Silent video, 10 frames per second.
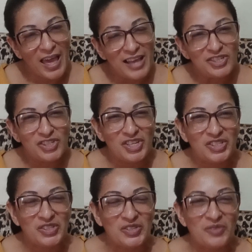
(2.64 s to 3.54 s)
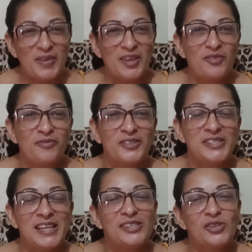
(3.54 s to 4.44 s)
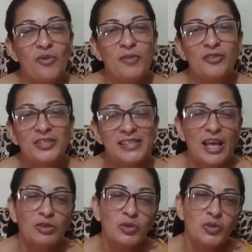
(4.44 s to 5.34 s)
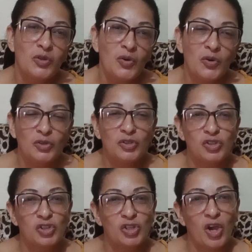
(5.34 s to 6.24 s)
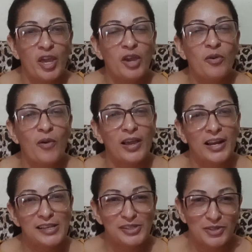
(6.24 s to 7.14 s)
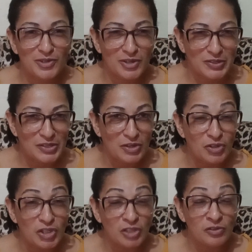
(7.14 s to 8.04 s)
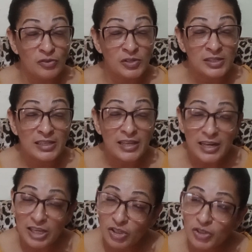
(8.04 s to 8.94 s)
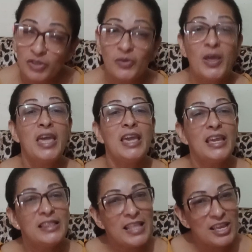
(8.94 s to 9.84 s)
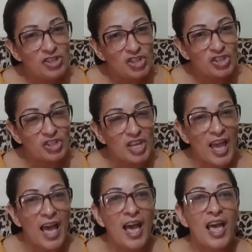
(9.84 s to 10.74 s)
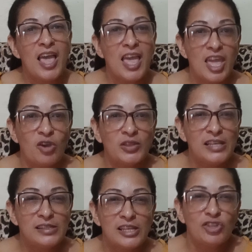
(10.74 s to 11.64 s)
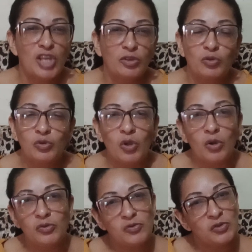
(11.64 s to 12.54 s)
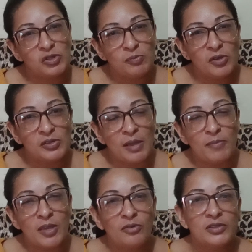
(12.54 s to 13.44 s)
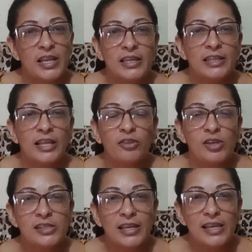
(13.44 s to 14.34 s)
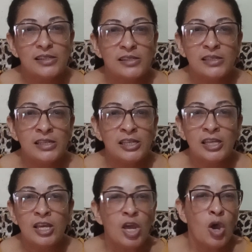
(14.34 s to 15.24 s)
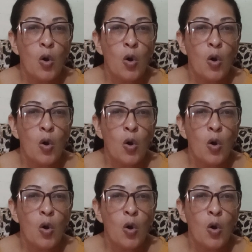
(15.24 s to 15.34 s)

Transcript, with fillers: Olá, gente, tudo bem com vocês? Comigo está tudo jóia, com a graça do nosso Senhor Jesus Cristo. E desde já eu desejo a todos os meus amigos aqui da nossa casinha